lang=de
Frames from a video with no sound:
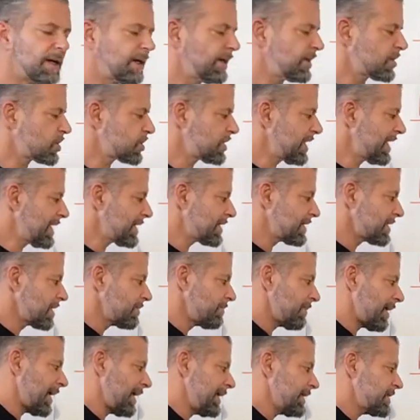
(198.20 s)
Es steckt in
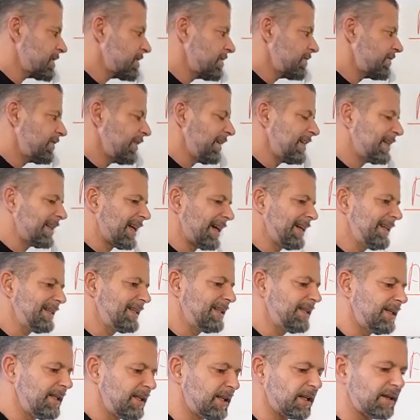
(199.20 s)
den meisten Fällen Neid
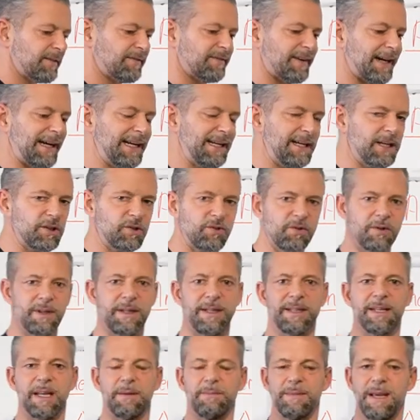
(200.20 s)
dahinter, weil
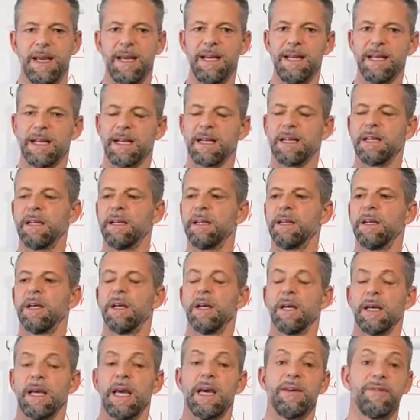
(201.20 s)
natürlich demjenigen
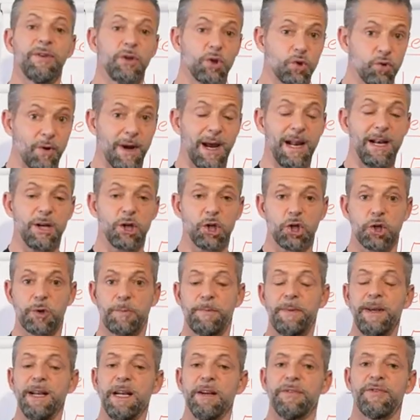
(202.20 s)
eventuell ein
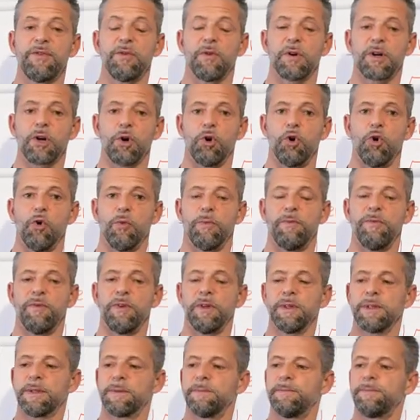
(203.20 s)
Spiegel vorgehoben
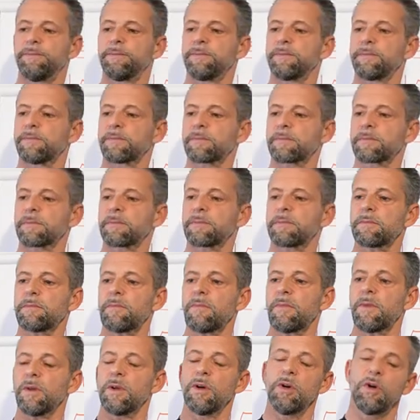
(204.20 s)
wird
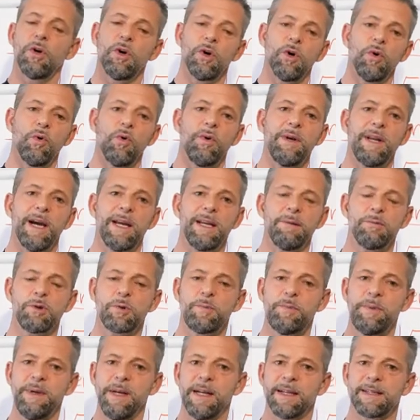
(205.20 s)
und er in dem
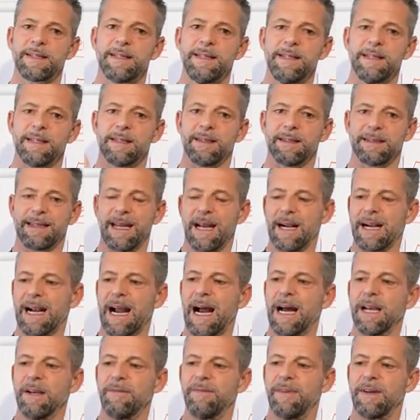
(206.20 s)
Spiegel sieht, der
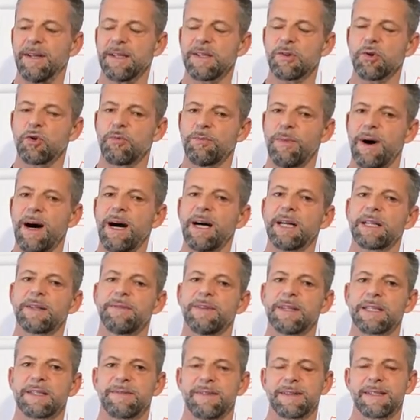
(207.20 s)
kann was und macht
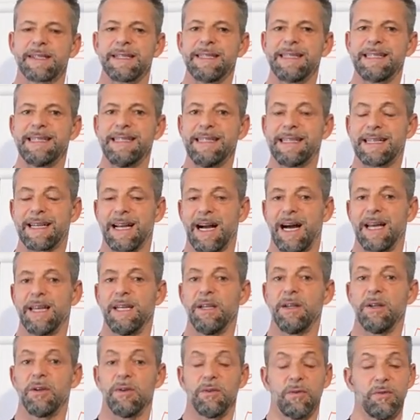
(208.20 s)
was, was ich nicht
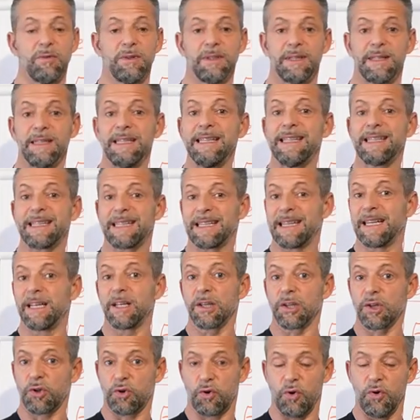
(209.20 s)
kann und nicht
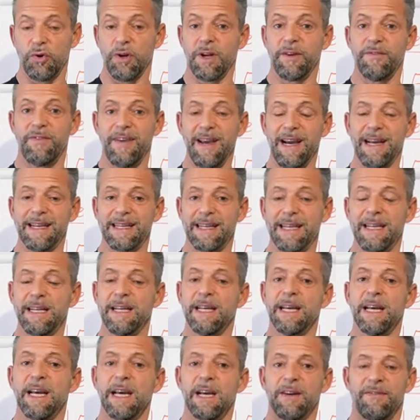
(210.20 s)
können werde,
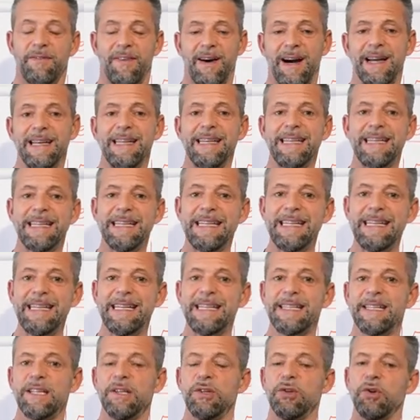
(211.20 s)
weil ich
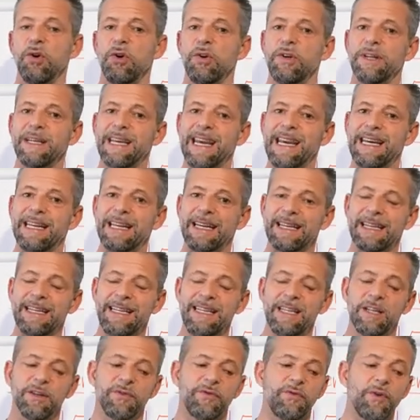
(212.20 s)
nicht die nötige
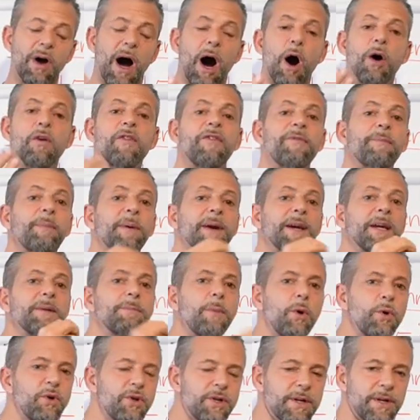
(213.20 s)
Energie dafür aufbringen
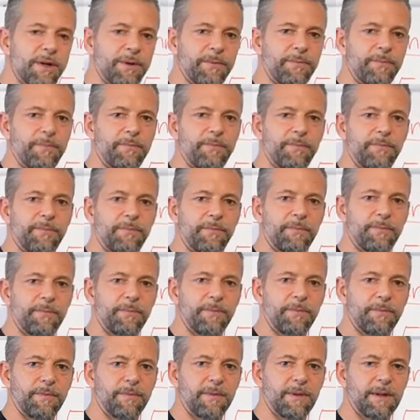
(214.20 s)
möchte.
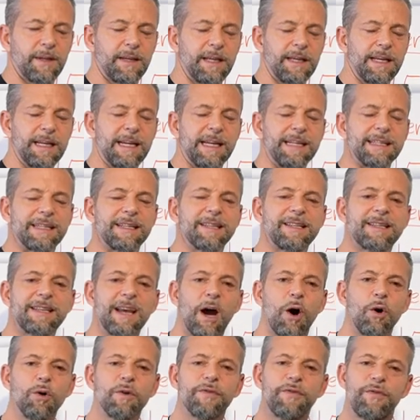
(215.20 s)
Das ist
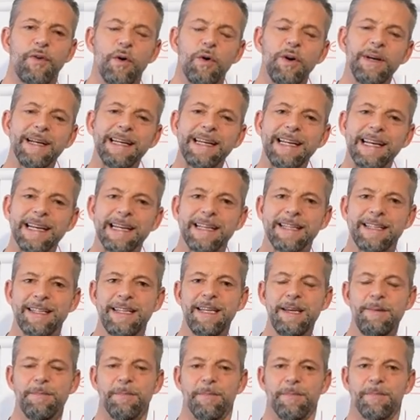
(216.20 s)
ja auch völlig
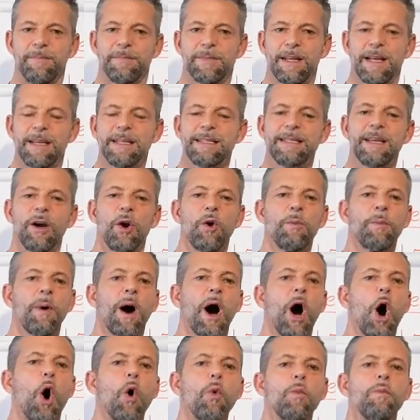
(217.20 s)
legitim. Da ist ja
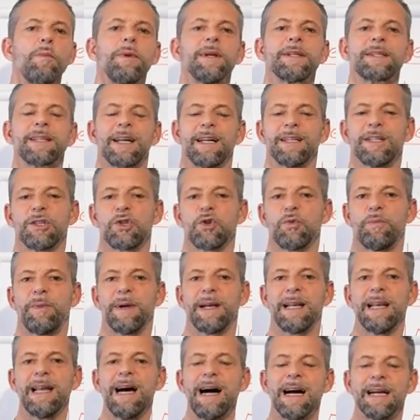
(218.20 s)
überhaupt nichts dran zu
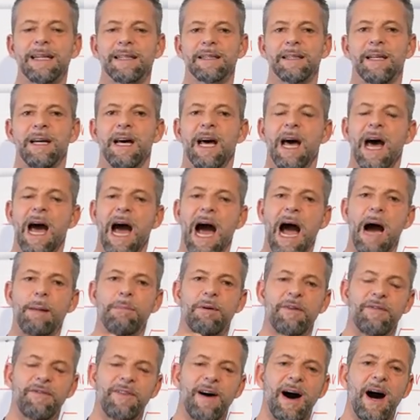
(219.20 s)
beklagen.
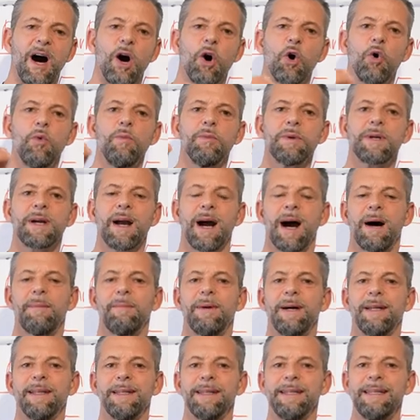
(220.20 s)
Aber warum kann
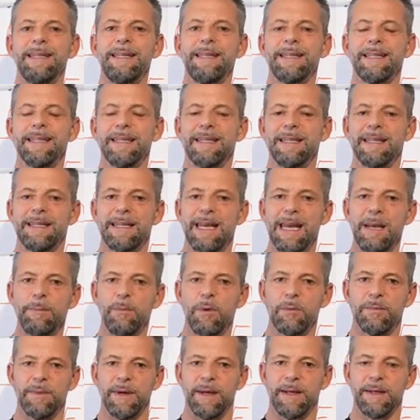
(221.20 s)
man nicht in dem
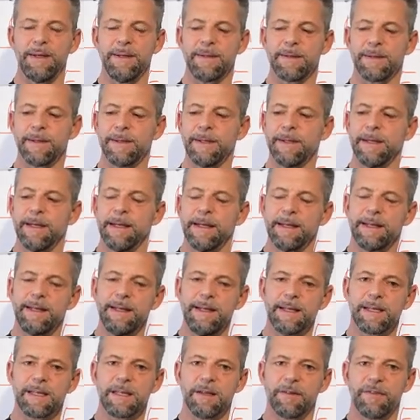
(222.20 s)
Moment
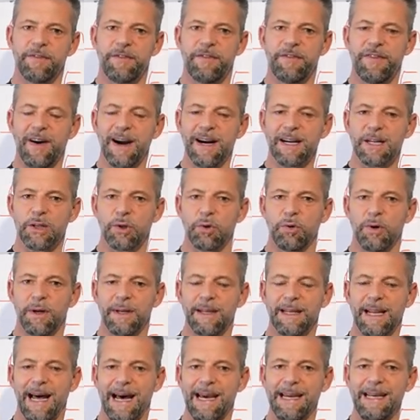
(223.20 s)
diesen Faktor
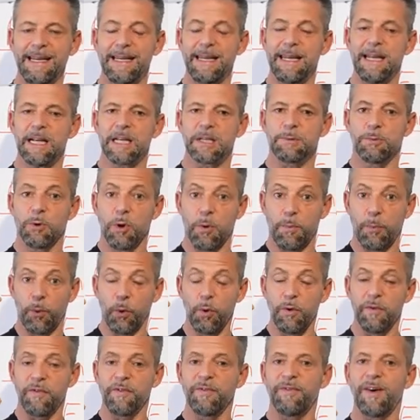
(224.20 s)
Neid erstmal
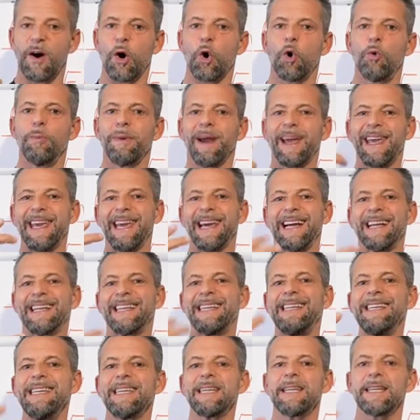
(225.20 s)
überprüfen, warum
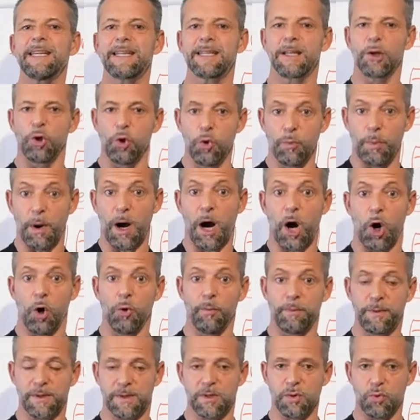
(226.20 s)
reagiere ich denn
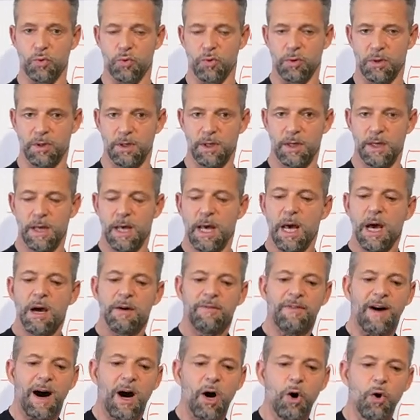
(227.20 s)
überhaupt so?
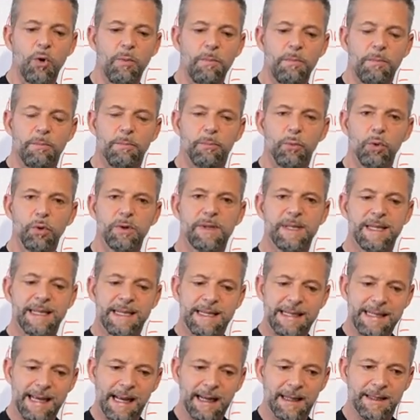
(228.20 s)
Warum muss
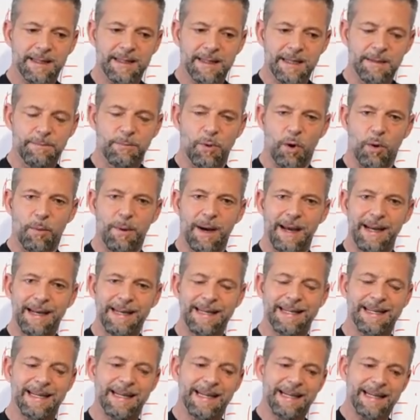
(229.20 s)
ich jetzt im
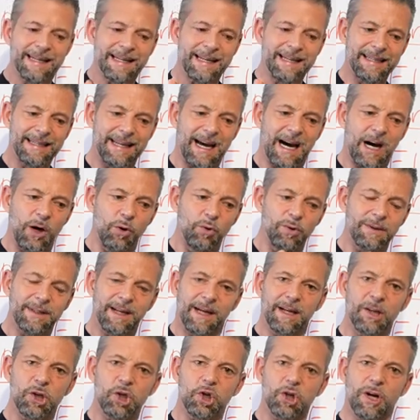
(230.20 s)
Moment genau
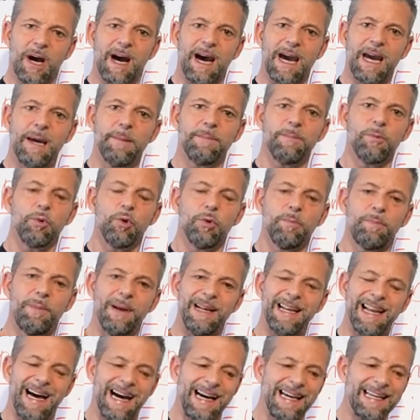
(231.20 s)
das schreiben und
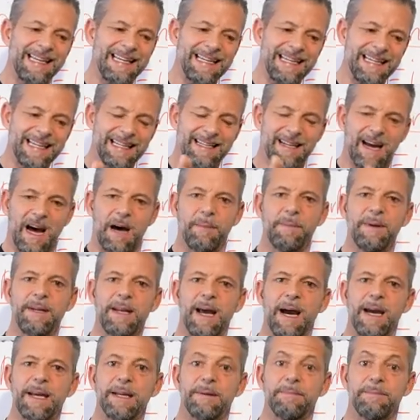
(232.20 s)
beleidige
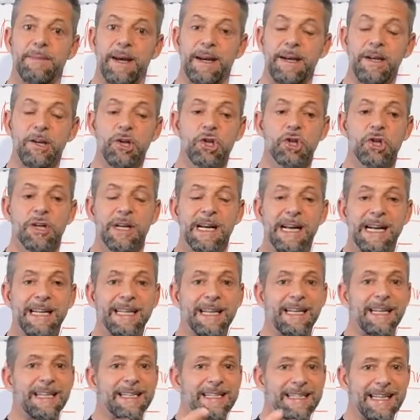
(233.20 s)
damit einen Mensch,
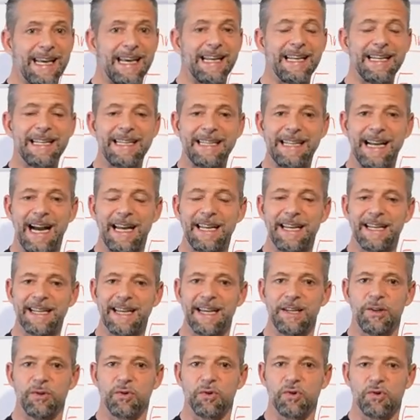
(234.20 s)
der letztendlich
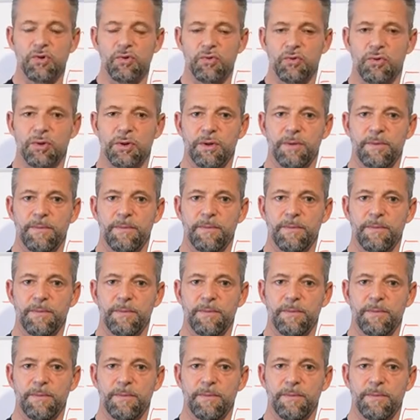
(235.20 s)
Anerkennung sucht?